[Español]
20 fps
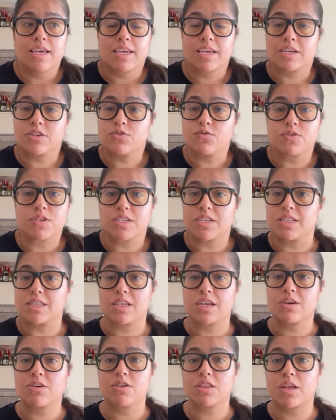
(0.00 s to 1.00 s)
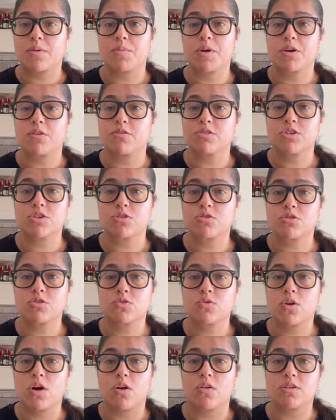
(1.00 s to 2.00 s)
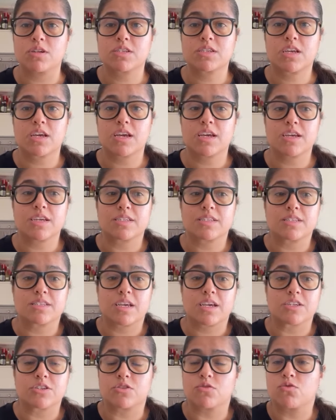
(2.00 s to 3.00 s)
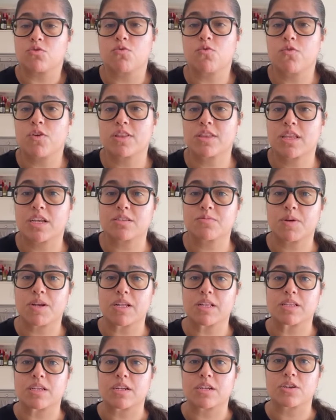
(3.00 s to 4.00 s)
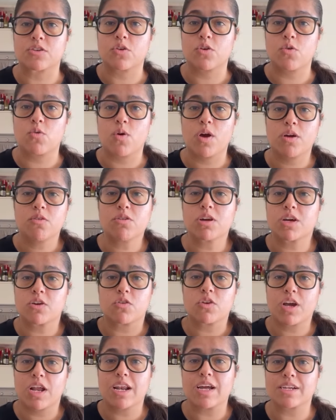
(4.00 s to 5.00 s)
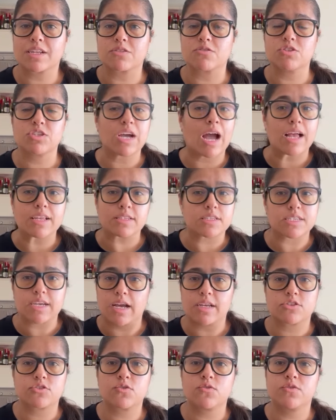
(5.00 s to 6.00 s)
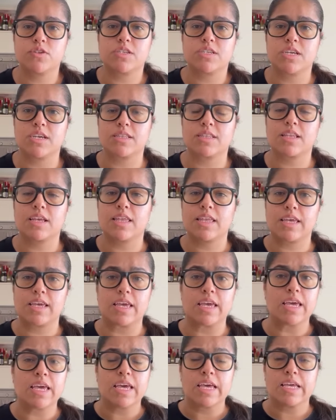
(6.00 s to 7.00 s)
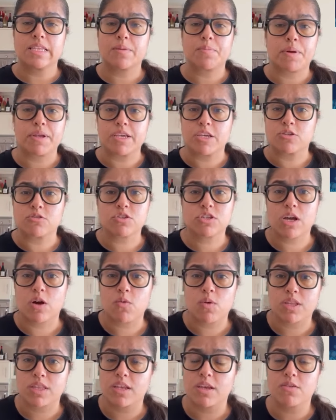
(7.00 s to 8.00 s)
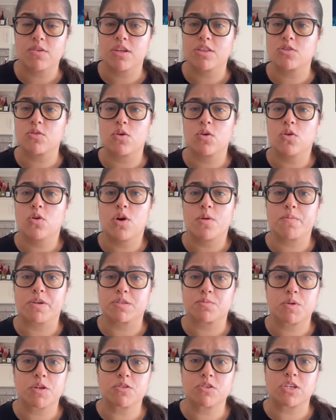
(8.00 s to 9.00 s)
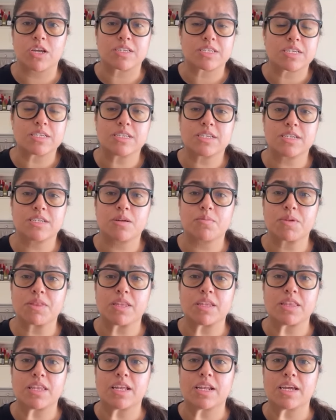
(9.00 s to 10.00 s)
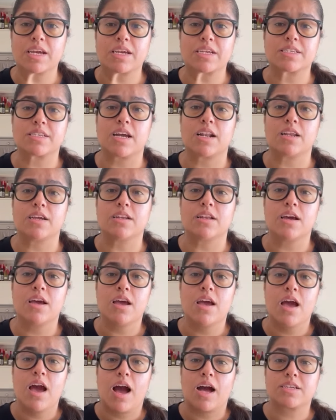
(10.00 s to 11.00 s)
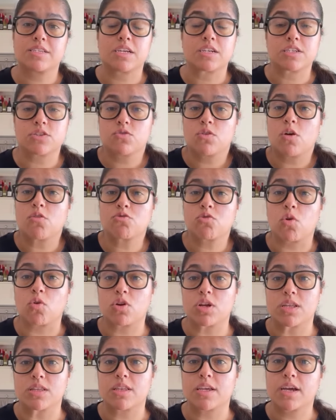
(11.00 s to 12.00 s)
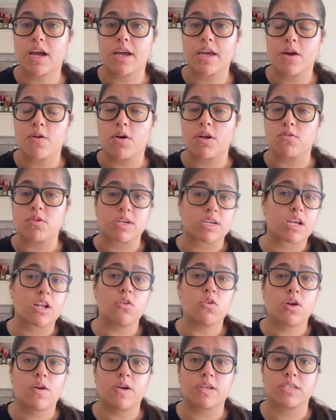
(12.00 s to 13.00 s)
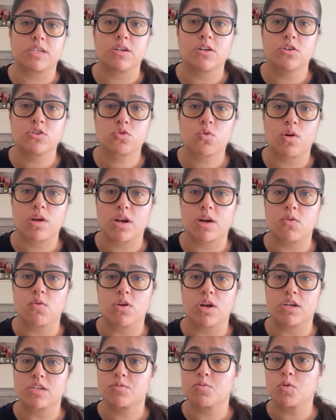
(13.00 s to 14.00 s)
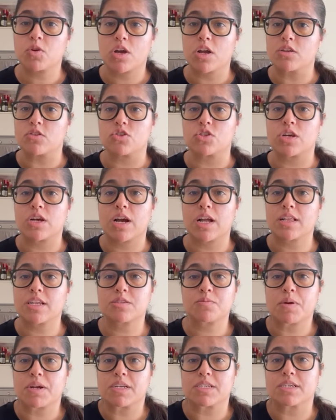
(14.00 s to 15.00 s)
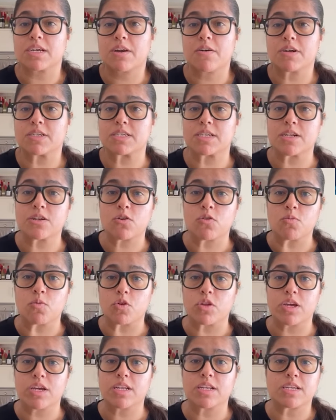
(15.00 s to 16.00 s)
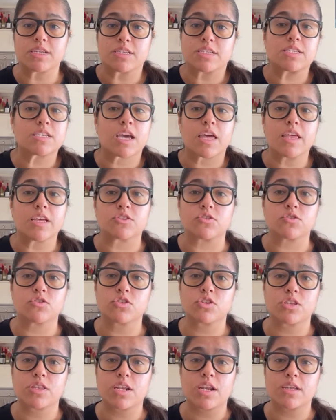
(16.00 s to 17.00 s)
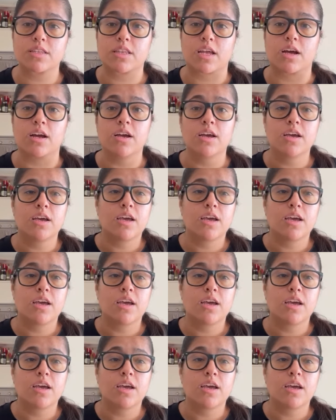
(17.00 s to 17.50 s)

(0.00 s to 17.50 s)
que suficiente también con ciertos jugadores que, son un fantasma en el terreno de juego y creo que el arriero ya, ya suficiente de pañitos de agua tibia y todo lo demás, pero ya sencillamente tiene que salir, hacerse una autocrítica y evaluar qué es lo que va a hacer en los cuadrangulares, porque el Once Caldas parece que va a ser el comodín, y es que de eso no se trata.